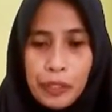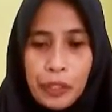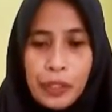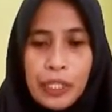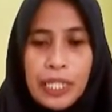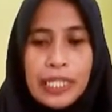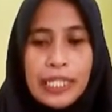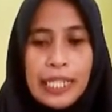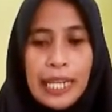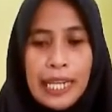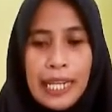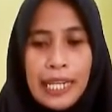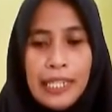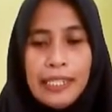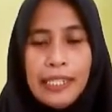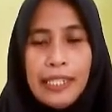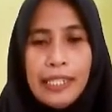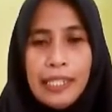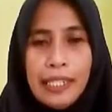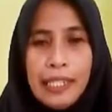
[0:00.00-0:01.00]
Sudah
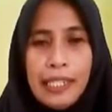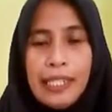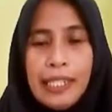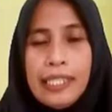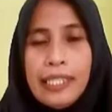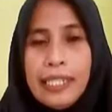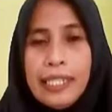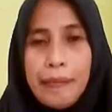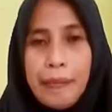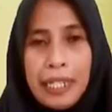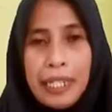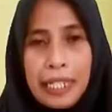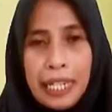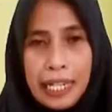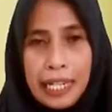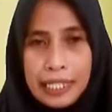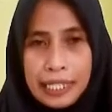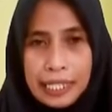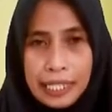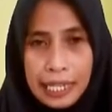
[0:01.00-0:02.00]
sayang? Terima
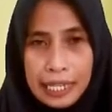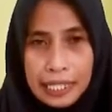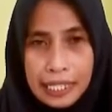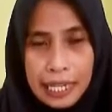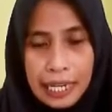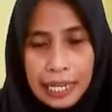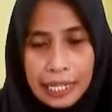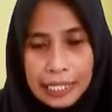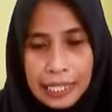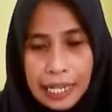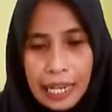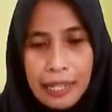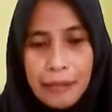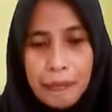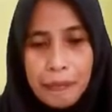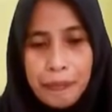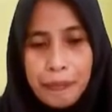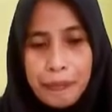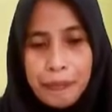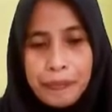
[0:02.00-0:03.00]
kasih ya sayang ya.
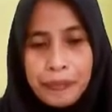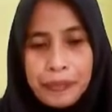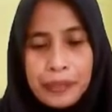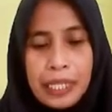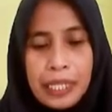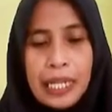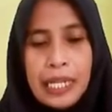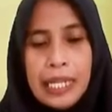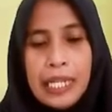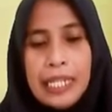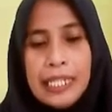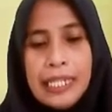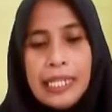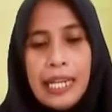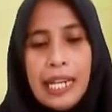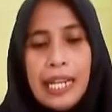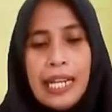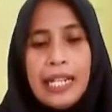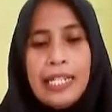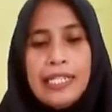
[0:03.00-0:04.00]

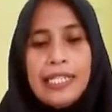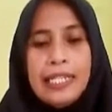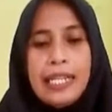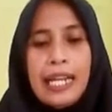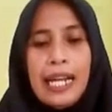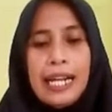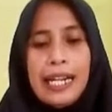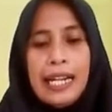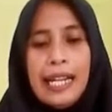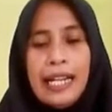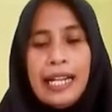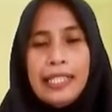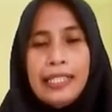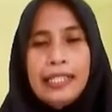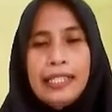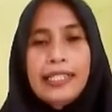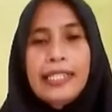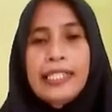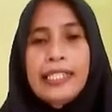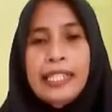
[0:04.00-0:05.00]
Nah,
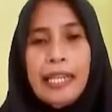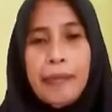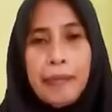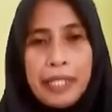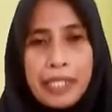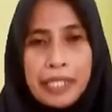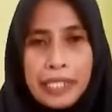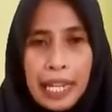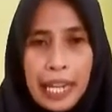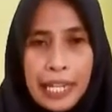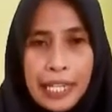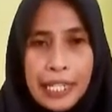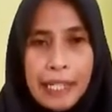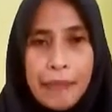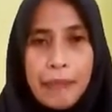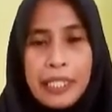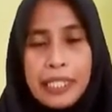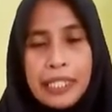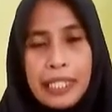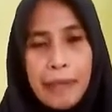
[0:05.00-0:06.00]
sekarang kita
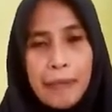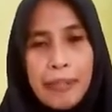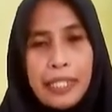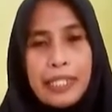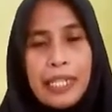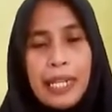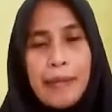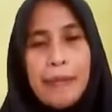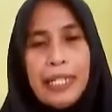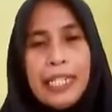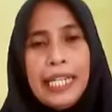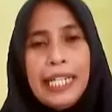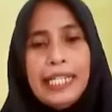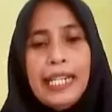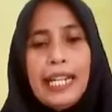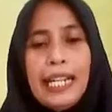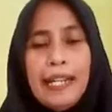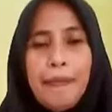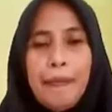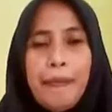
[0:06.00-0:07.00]
bersair bersama-sama
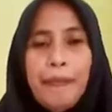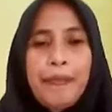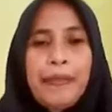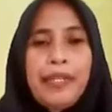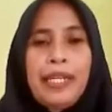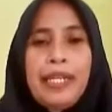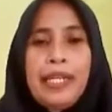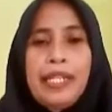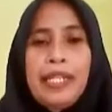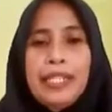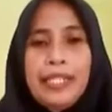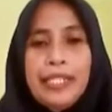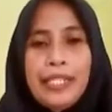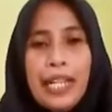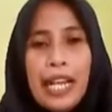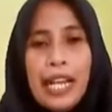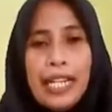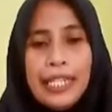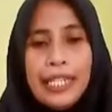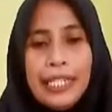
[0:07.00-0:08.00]
ya nak.
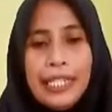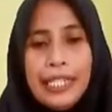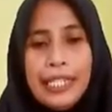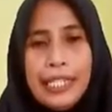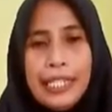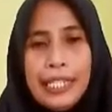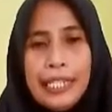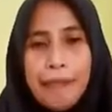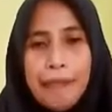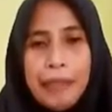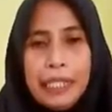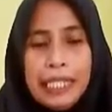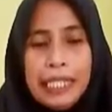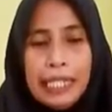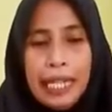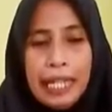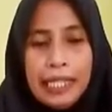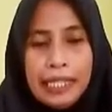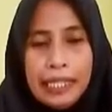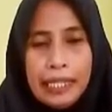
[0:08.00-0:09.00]
Syair
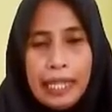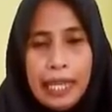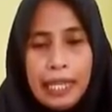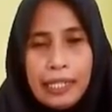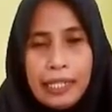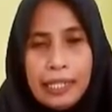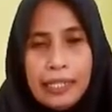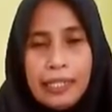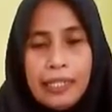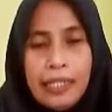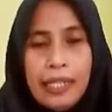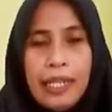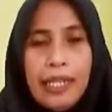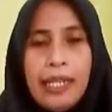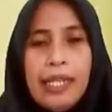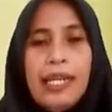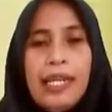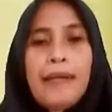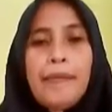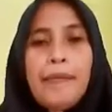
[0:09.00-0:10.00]
binatang
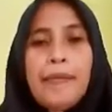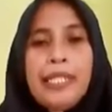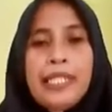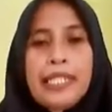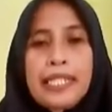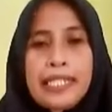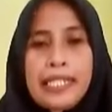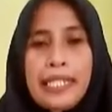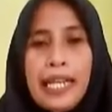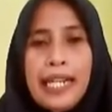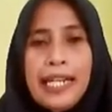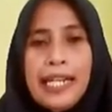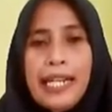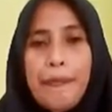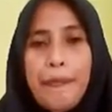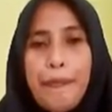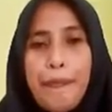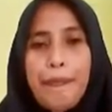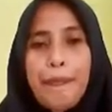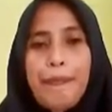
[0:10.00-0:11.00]

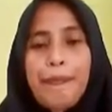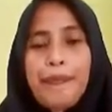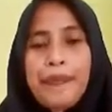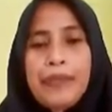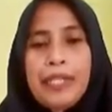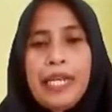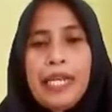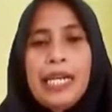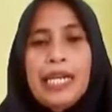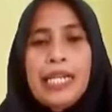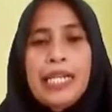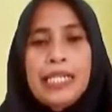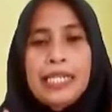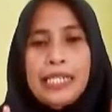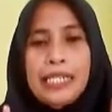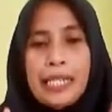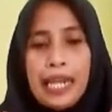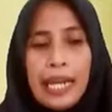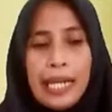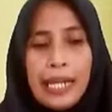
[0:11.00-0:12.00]
bersayap.
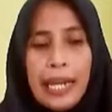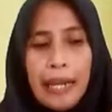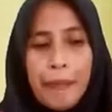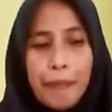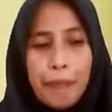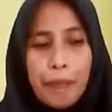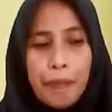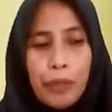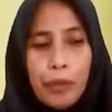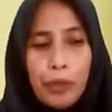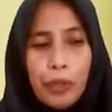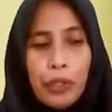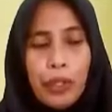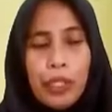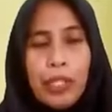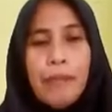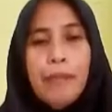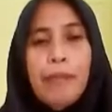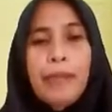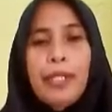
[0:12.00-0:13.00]

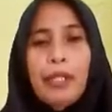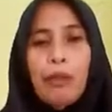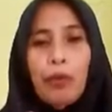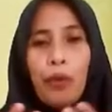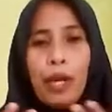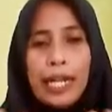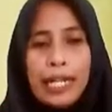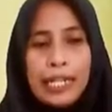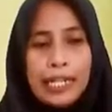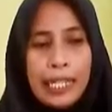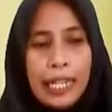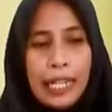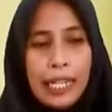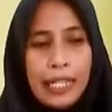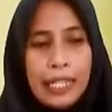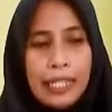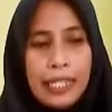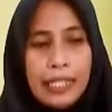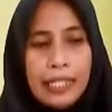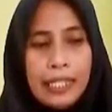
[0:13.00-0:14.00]
Sayapmu
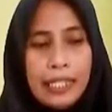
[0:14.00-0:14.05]
berwarna.